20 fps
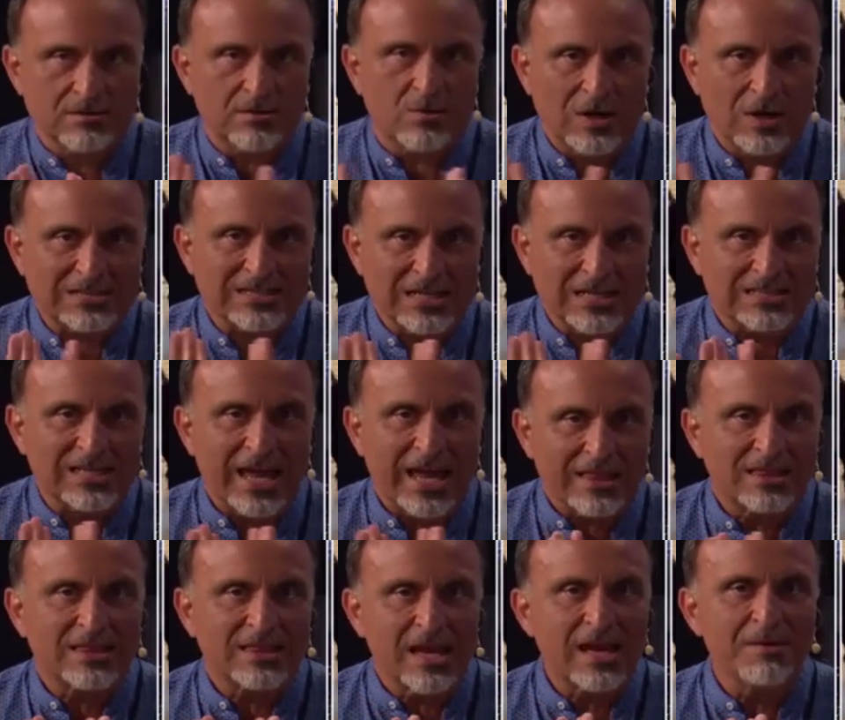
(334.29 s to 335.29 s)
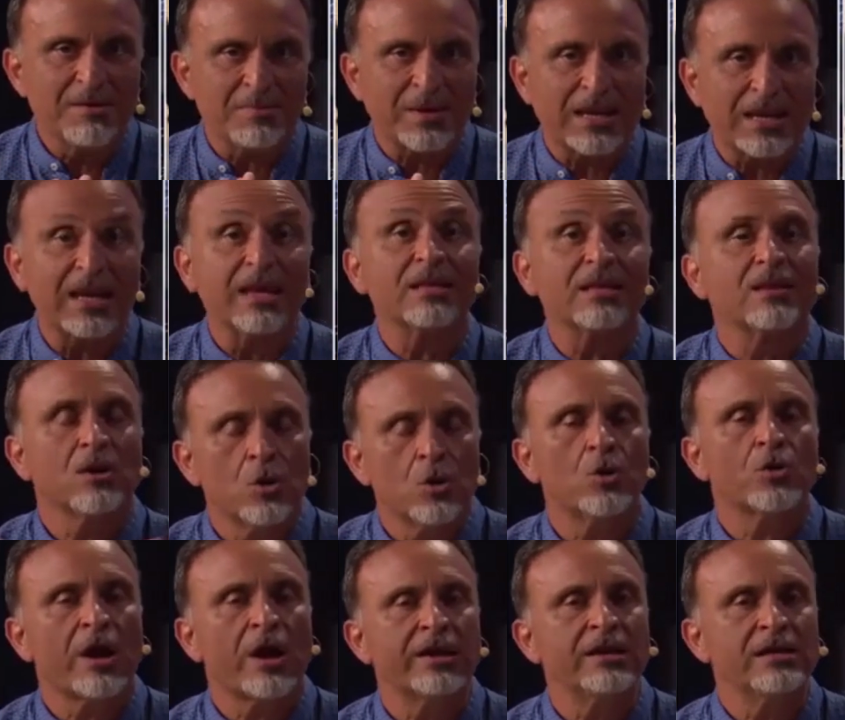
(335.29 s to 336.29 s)
questa setta perché
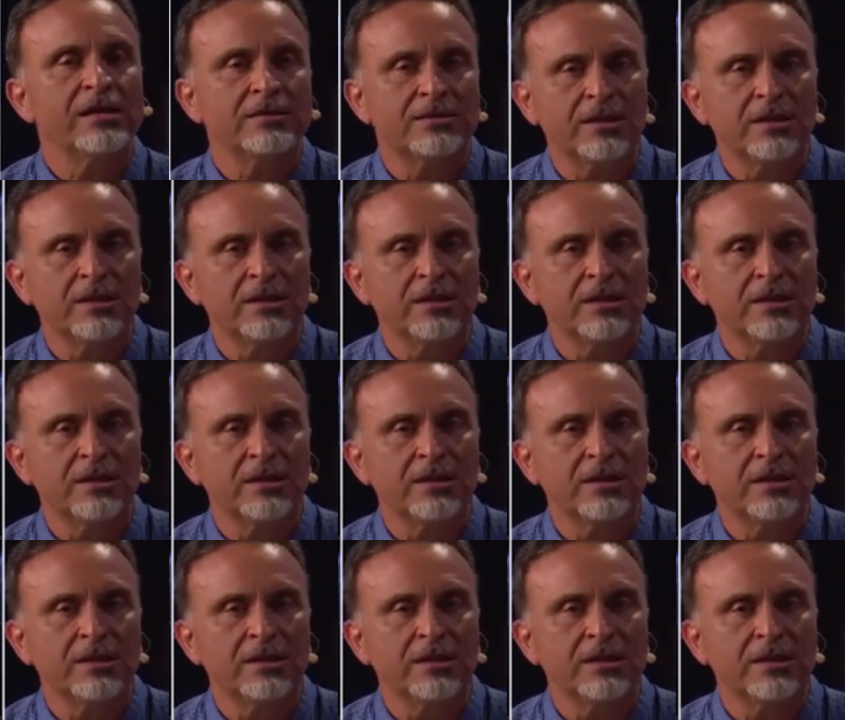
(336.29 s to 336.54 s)
loro hanno il